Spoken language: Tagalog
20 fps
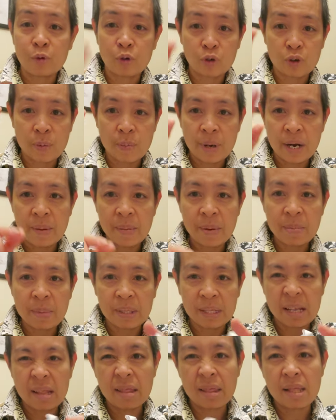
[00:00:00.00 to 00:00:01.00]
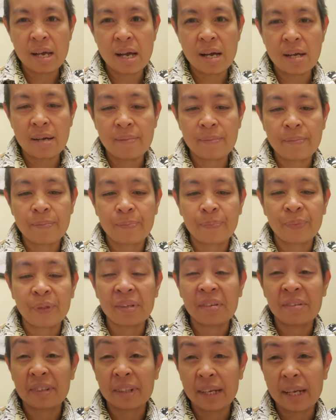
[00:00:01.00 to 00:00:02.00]
puro naman kami matanda.
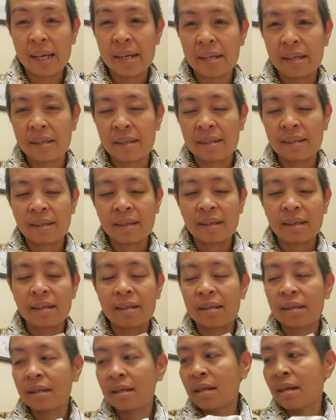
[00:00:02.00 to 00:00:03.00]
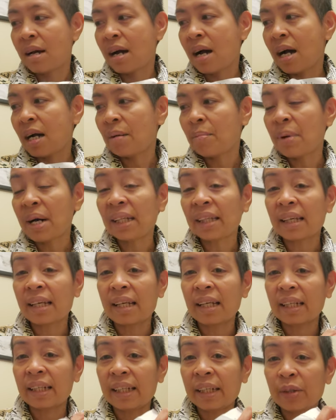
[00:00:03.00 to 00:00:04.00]
Okay? Ang
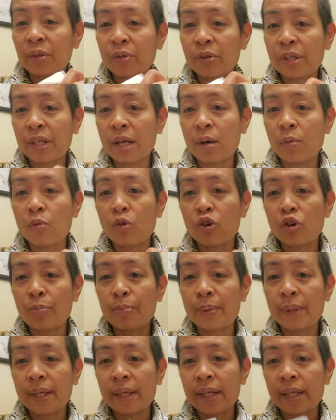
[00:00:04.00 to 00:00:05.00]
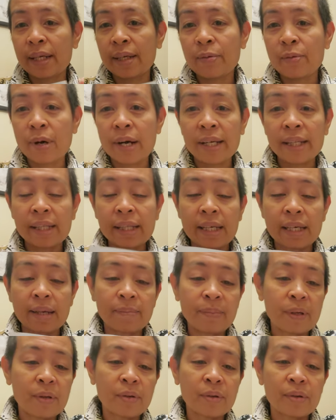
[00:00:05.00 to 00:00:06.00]
bata lang dito sila Wolfie,
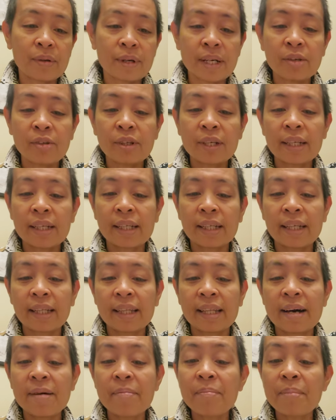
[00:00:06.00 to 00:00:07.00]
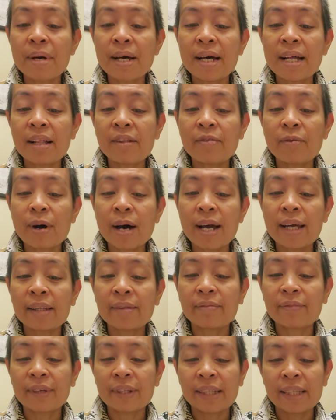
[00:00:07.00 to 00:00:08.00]
Whitey, pero ano na din, dumbbell,
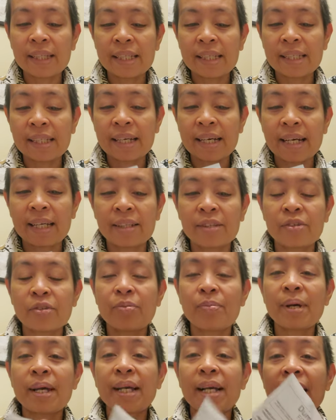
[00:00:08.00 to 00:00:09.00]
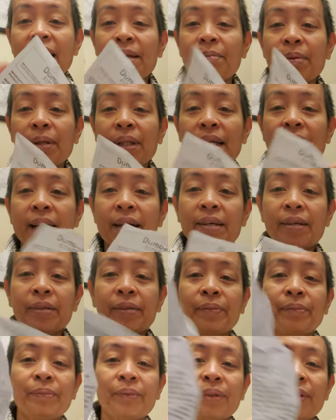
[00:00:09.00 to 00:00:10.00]
white, fitness guide. So, may guide pa
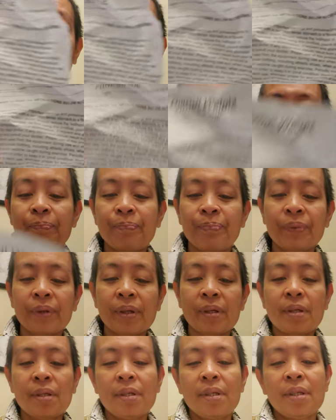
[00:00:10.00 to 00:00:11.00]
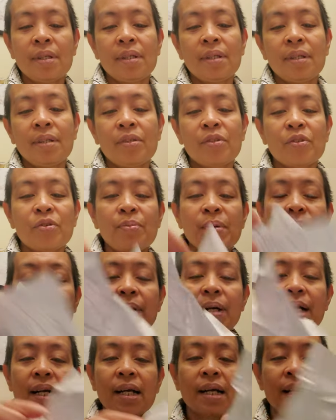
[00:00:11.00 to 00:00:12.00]
tayo. Okay? So, may
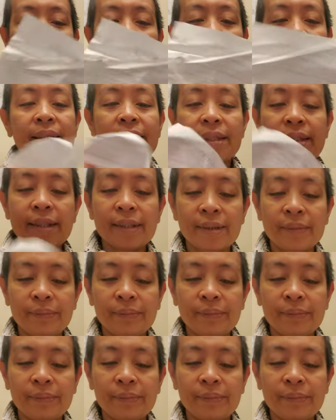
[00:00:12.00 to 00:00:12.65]
mga guide.